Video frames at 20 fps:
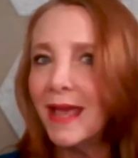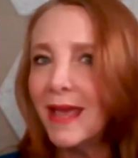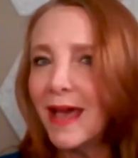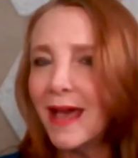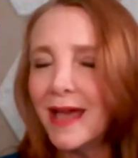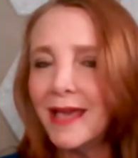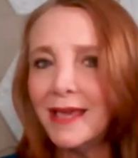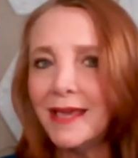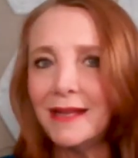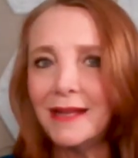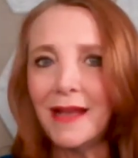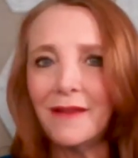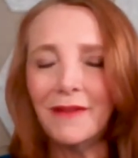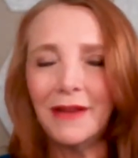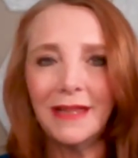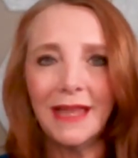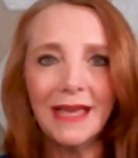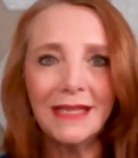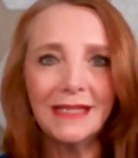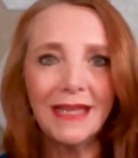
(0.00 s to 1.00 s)
Ay, la
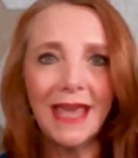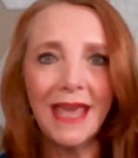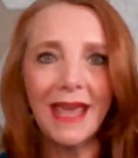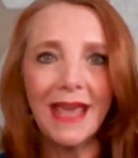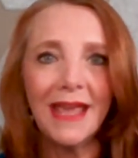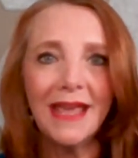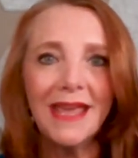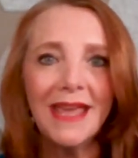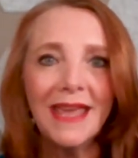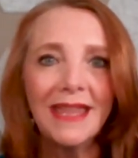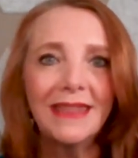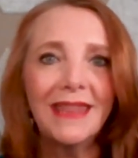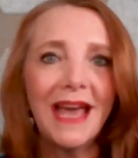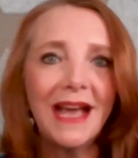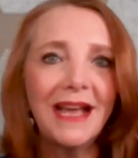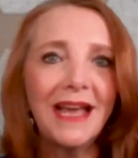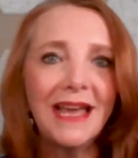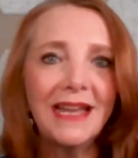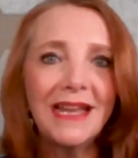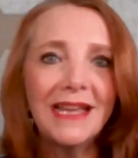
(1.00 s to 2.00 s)
verdad es que
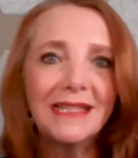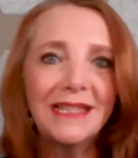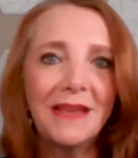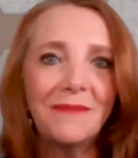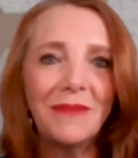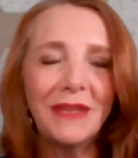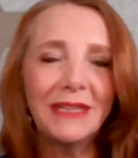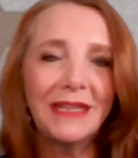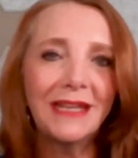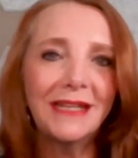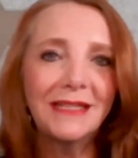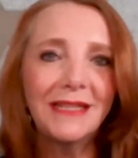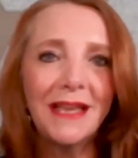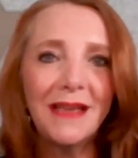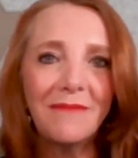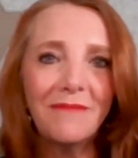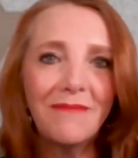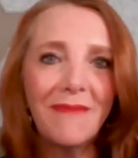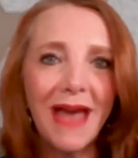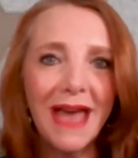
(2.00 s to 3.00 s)
dan ganas de
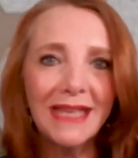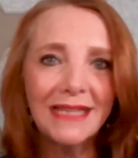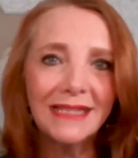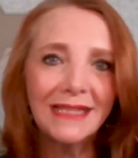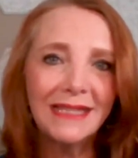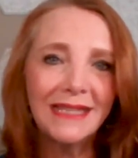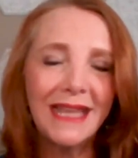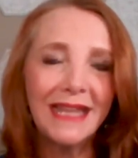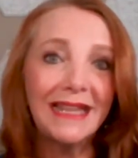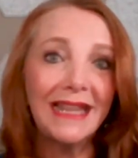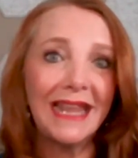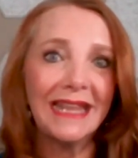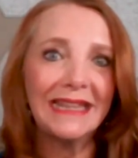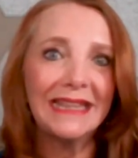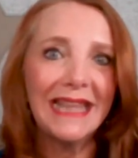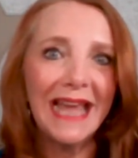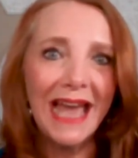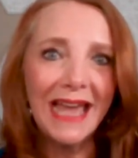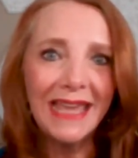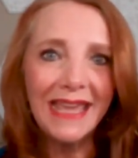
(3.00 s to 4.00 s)
meterse más en
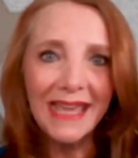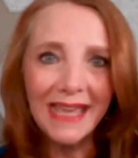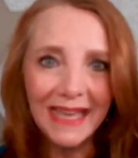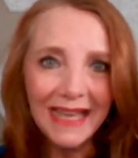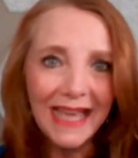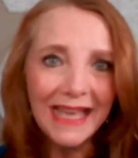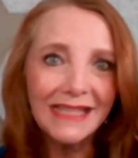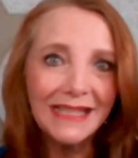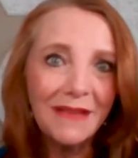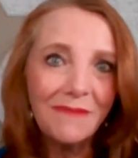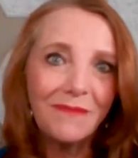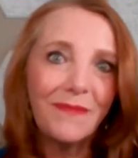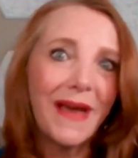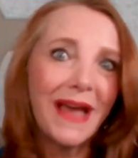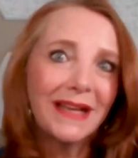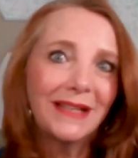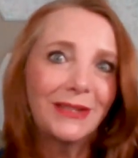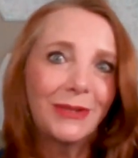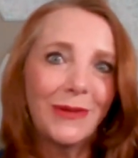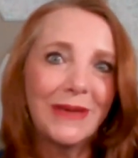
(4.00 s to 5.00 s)
detalle en ese
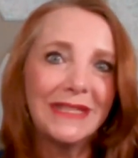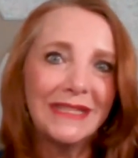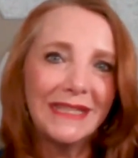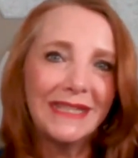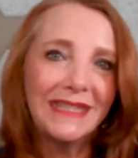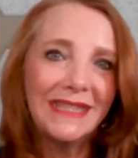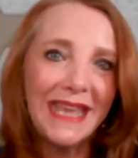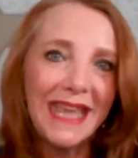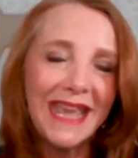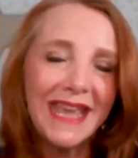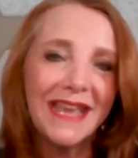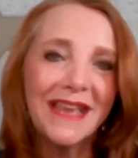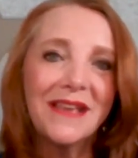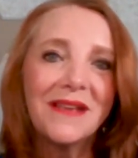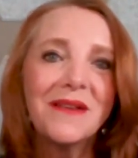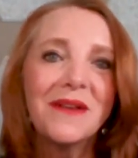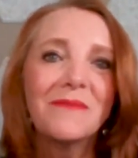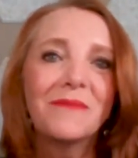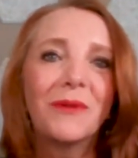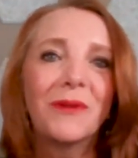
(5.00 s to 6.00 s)
pacto en sí,
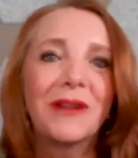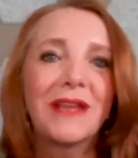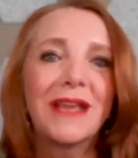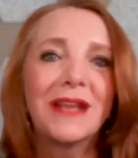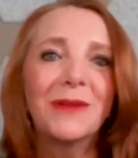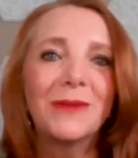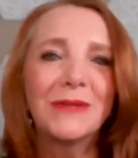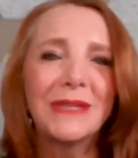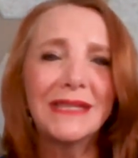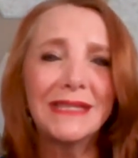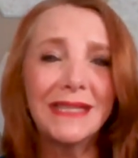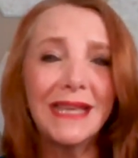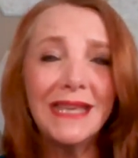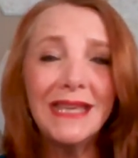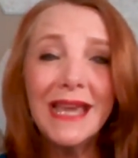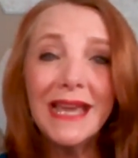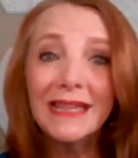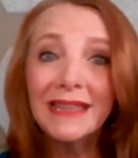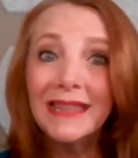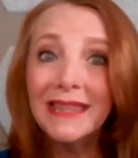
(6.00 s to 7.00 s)
porque nos
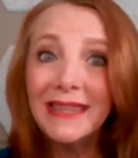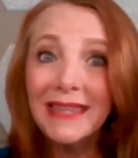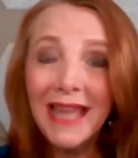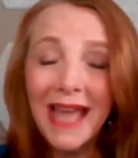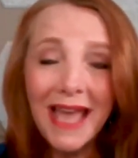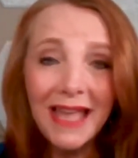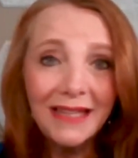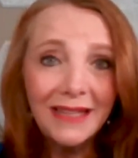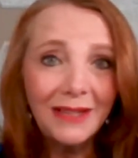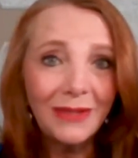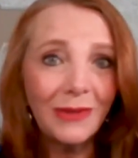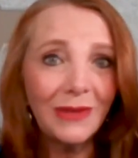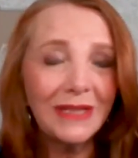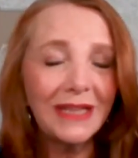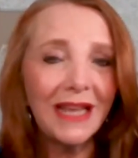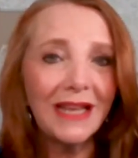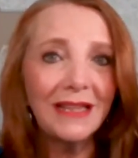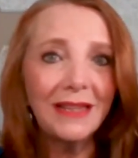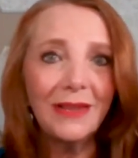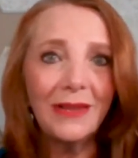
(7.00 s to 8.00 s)
enseña tanto
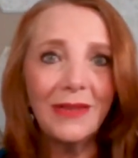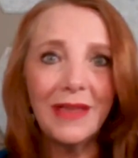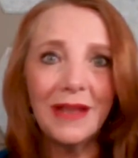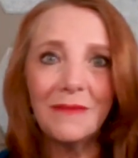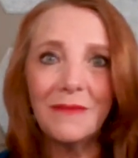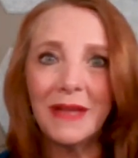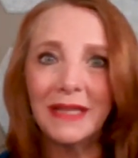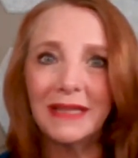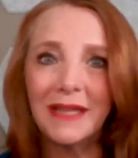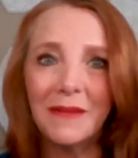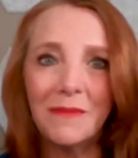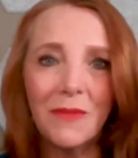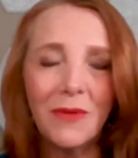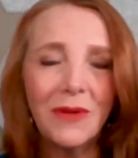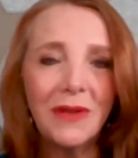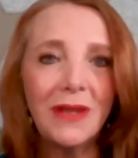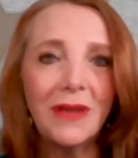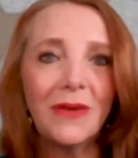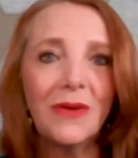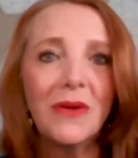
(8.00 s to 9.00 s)
y tanto del
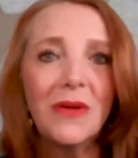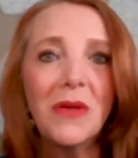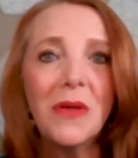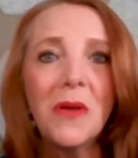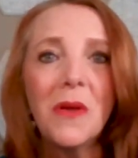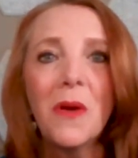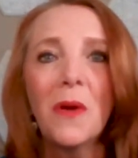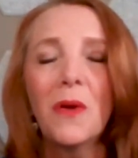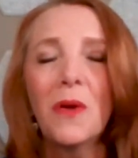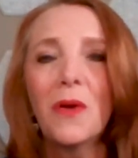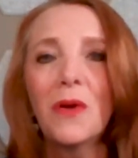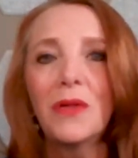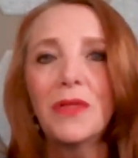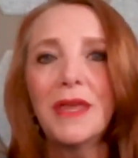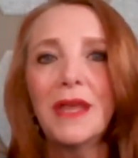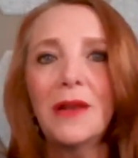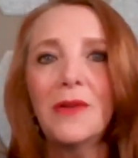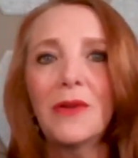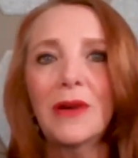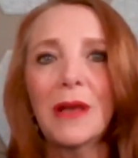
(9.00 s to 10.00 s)
matrimonio o
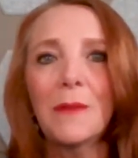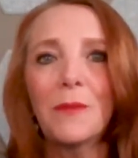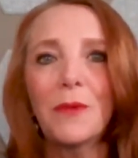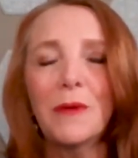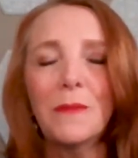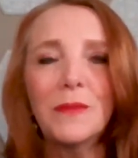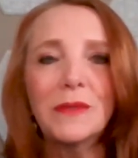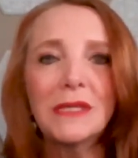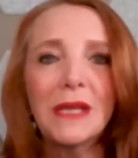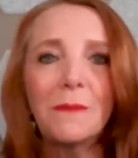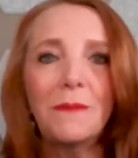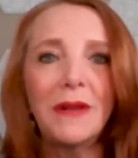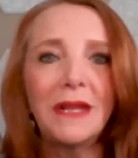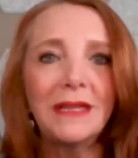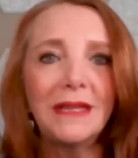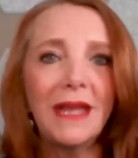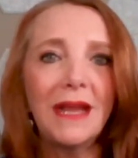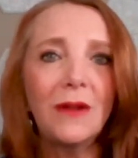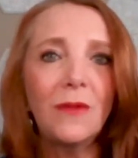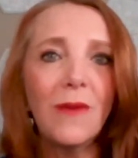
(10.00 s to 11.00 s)
de lo que podemos
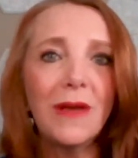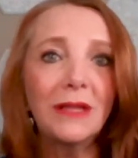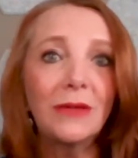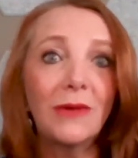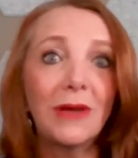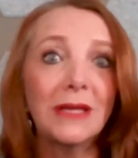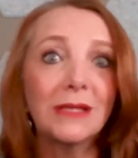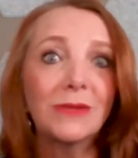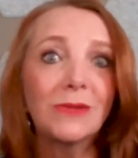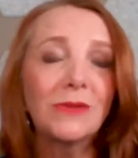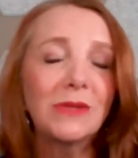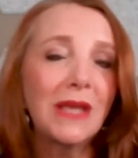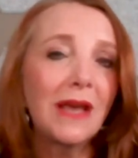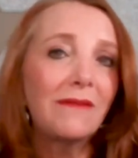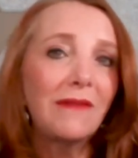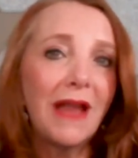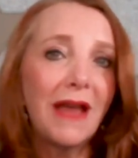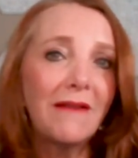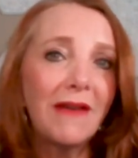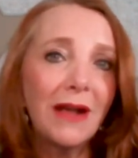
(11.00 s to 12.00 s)
aprender cuando Jesús
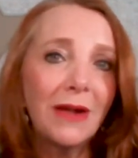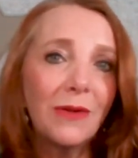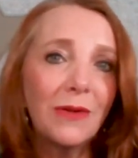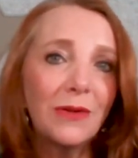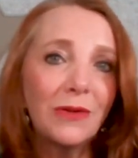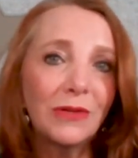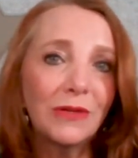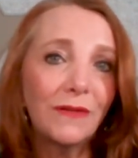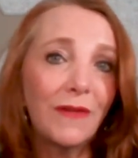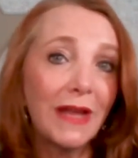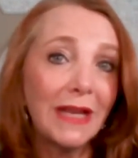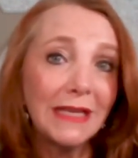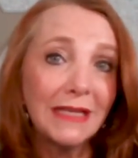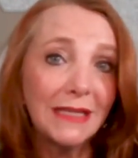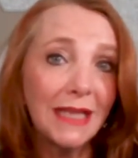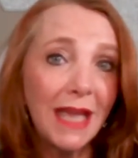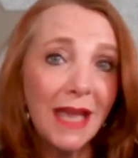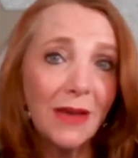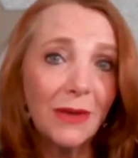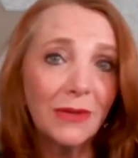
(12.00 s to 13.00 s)
hablaba con los
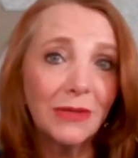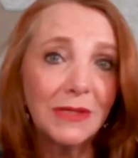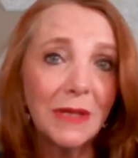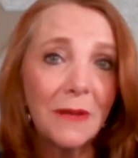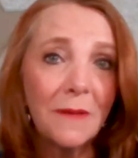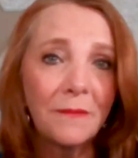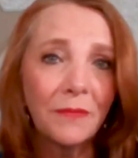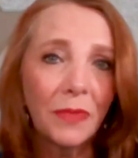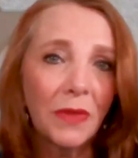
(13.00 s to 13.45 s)
fariseos.